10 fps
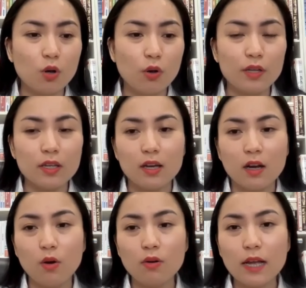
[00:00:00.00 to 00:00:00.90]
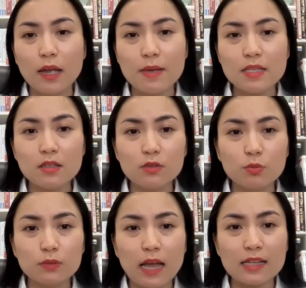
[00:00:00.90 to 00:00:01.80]
rồi ok bây giờ
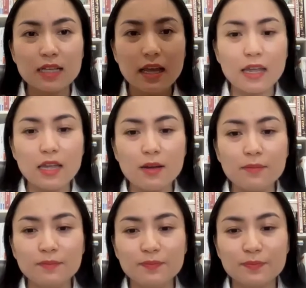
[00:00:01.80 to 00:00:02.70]
chúng ta sẽ ờ,